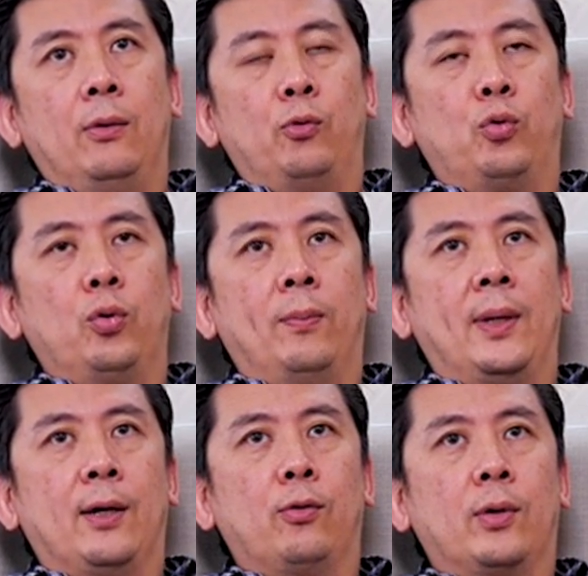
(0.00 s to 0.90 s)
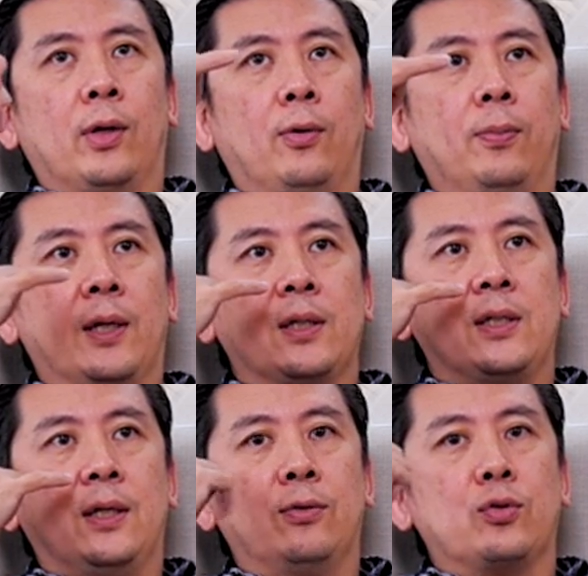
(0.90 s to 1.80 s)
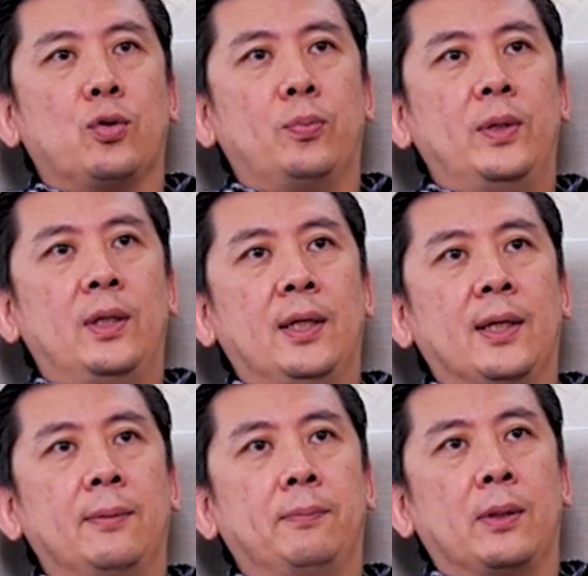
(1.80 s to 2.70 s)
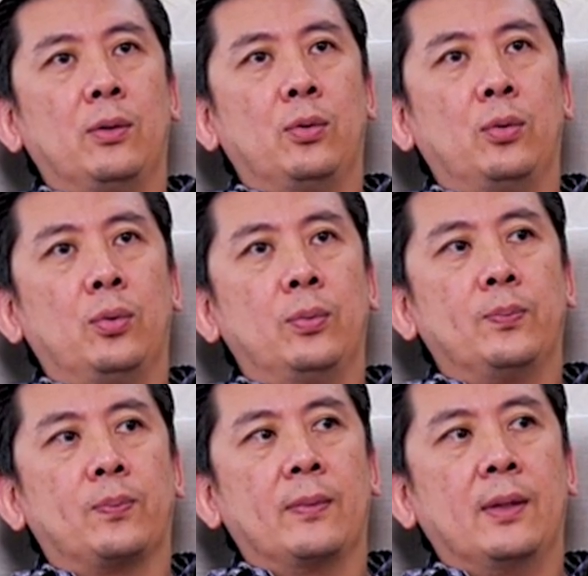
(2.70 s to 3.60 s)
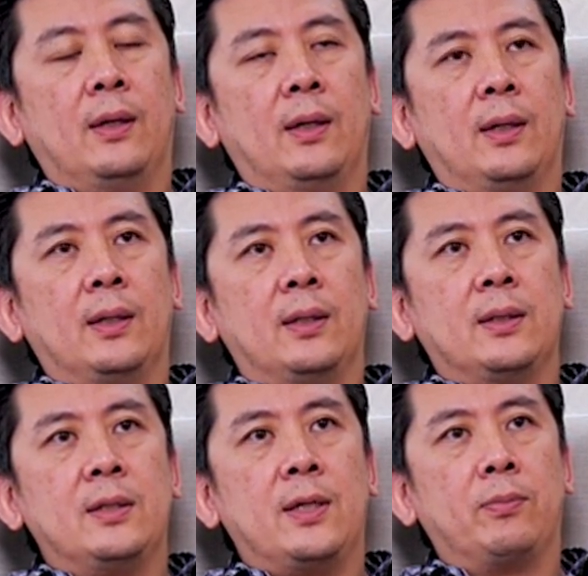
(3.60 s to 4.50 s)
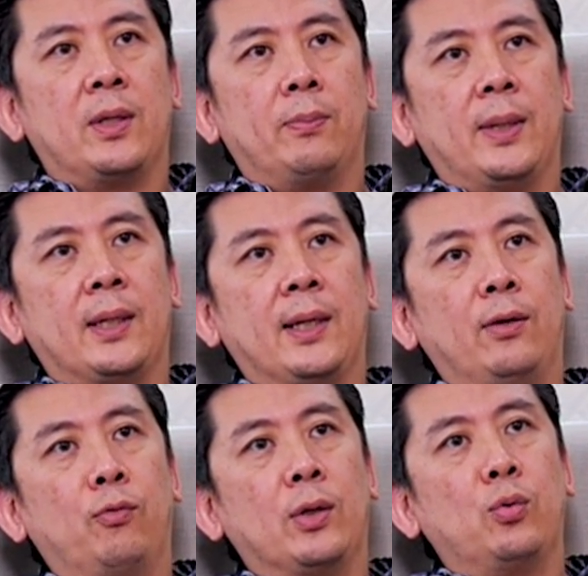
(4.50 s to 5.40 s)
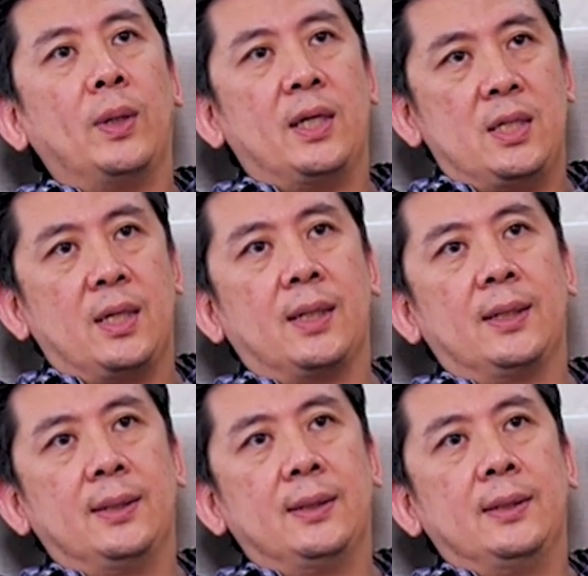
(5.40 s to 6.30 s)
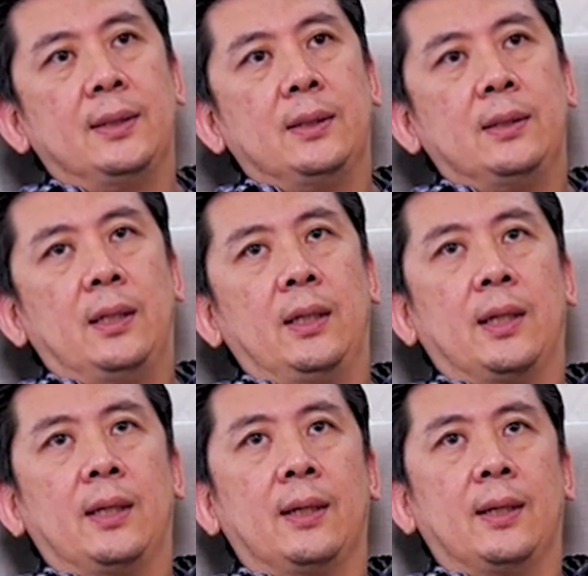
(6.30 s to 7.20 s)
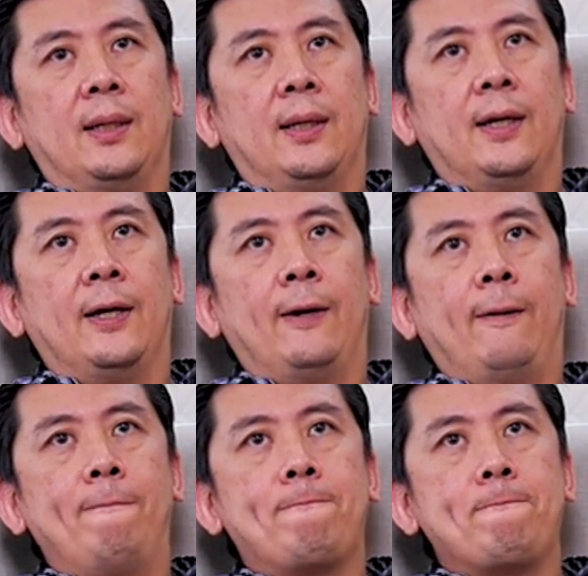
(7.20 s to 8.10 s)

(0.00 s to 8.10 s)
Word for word: untuk melakukan operasi endoskopi ini kan perlu eh, jam terbang dan waktu belajar. Jadi kadang-kadang